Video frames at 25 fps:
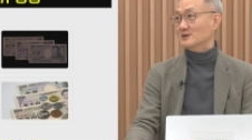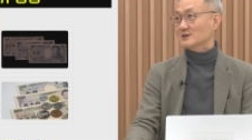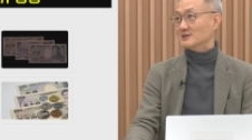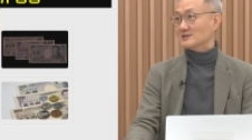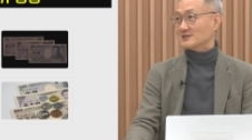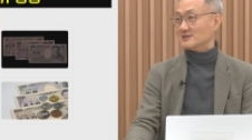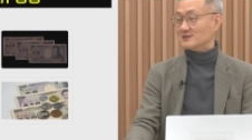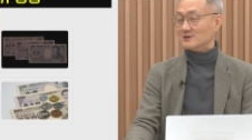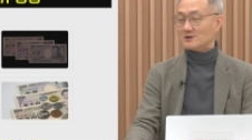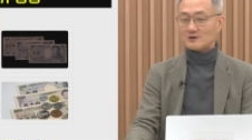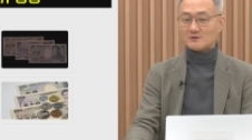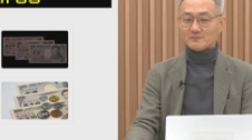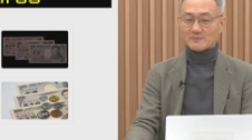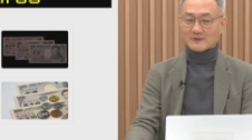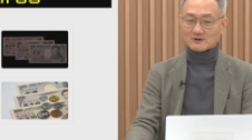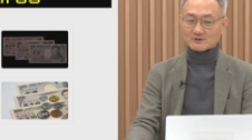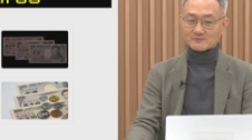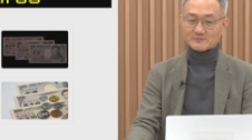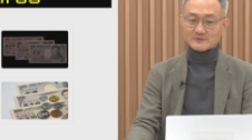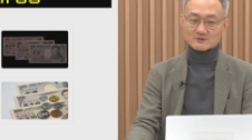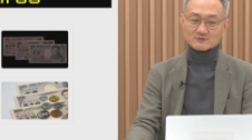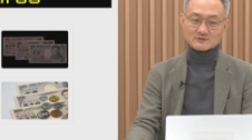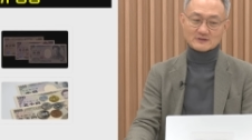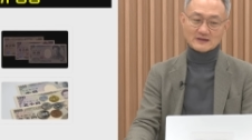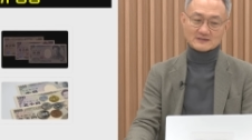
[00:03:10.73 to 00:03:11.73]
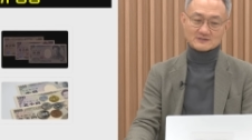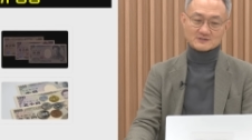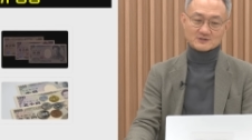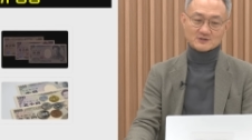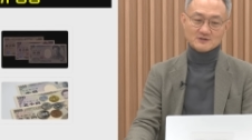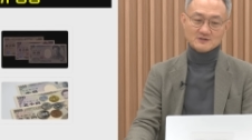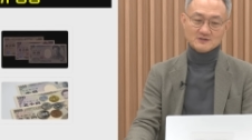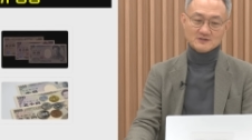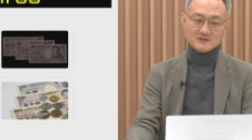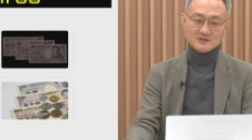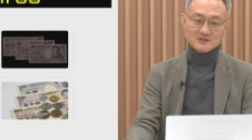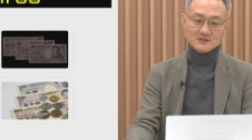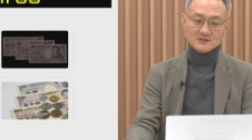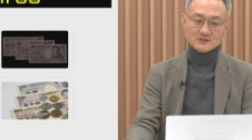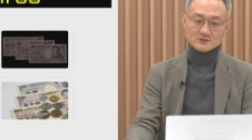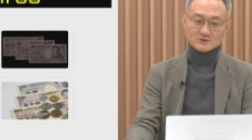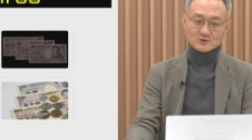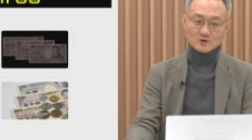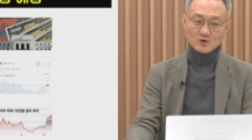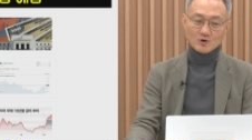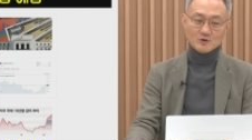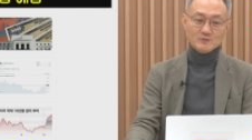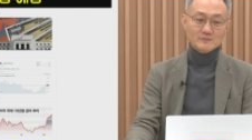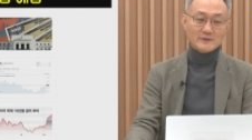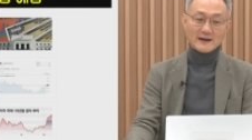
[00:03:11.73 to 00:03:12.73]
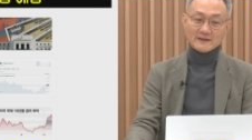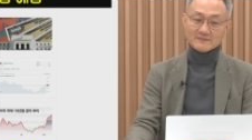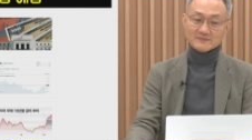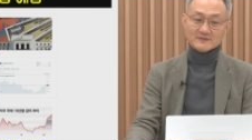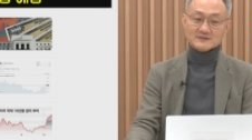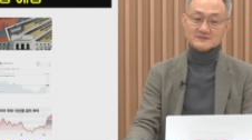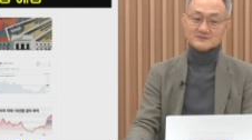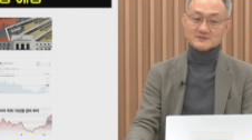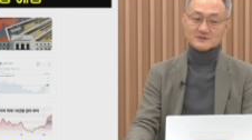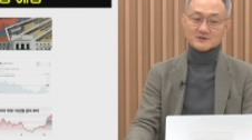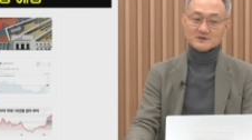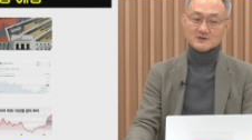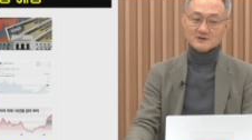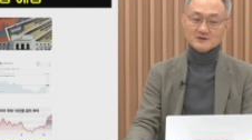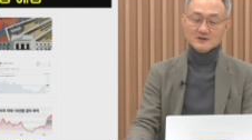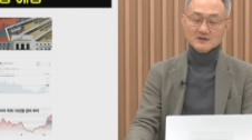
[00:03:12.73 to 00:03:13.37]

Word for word: 기억이 바로바로 바로 나죠. 얼마 안 됐어요.